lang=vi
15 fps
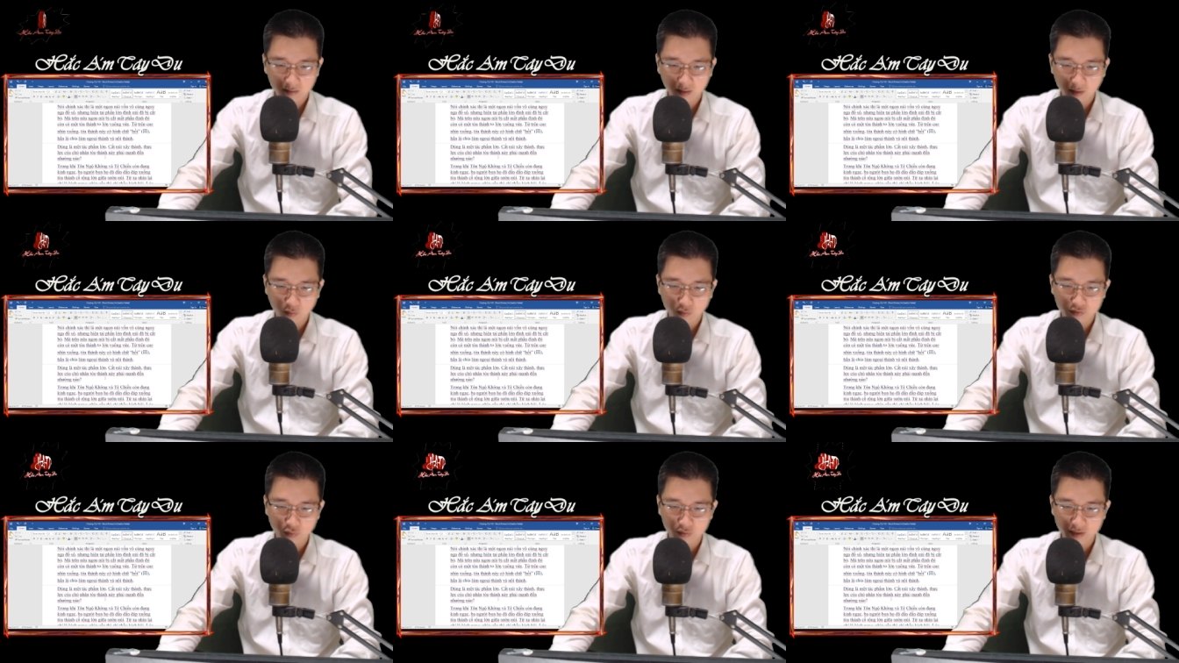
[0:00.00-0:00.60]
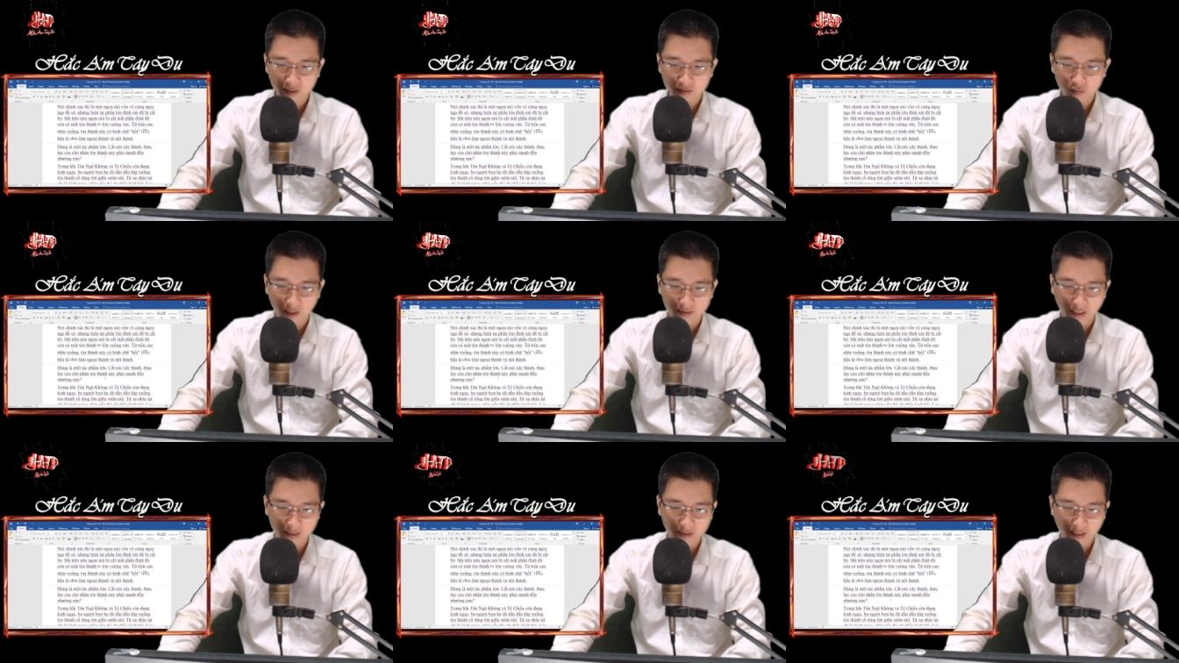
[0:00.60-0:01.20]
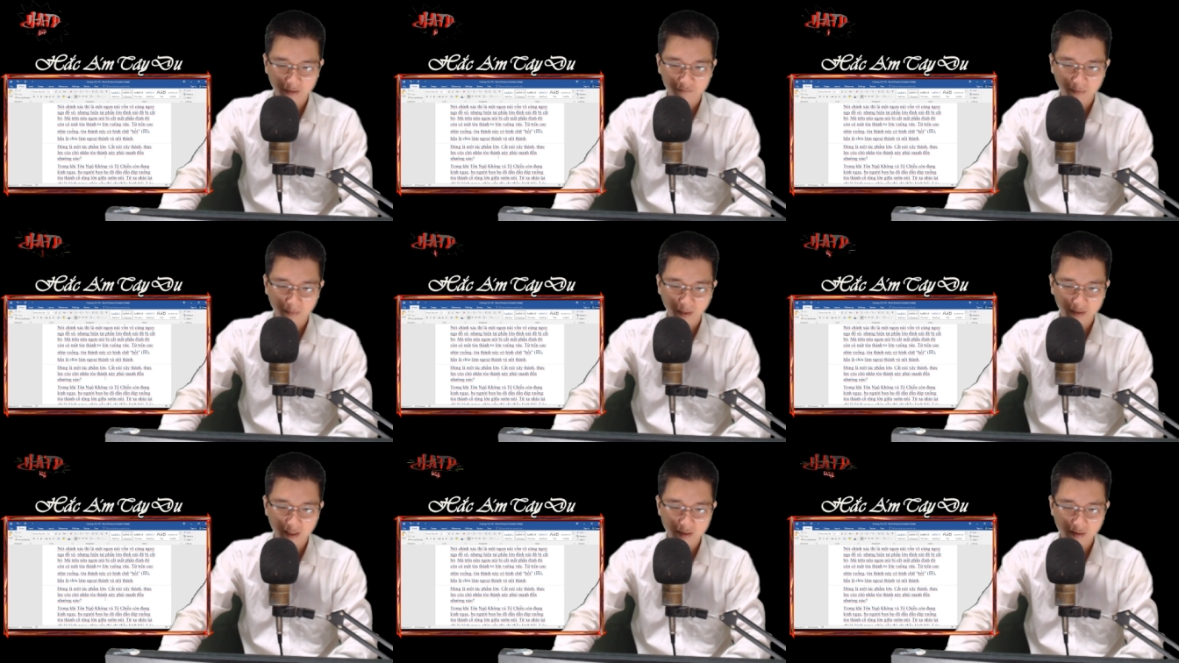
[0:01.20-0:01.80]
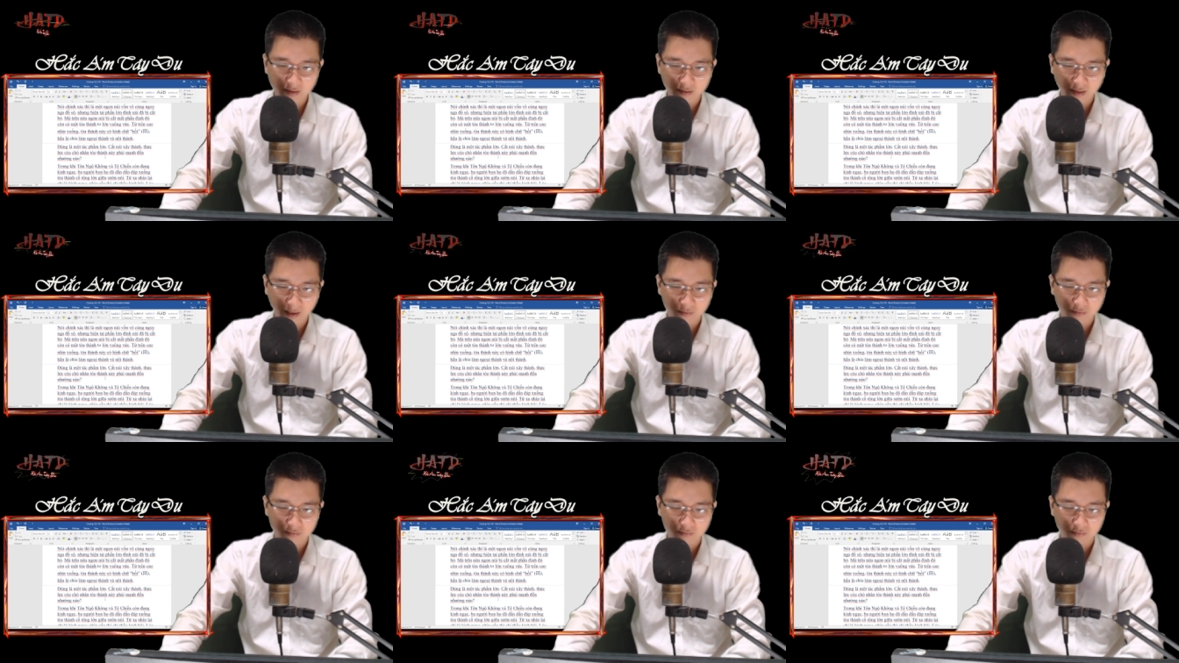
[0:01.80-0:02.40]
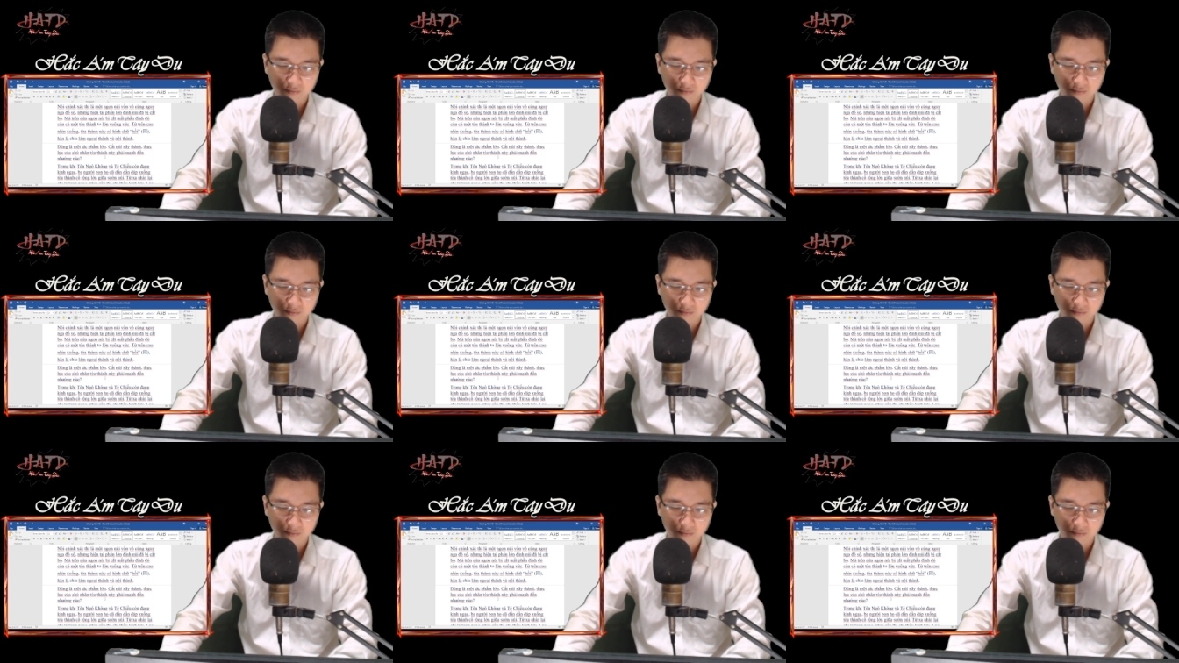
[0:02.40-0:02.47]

lực của chủ nhân tòa thành này phải mạnh đến nhường nào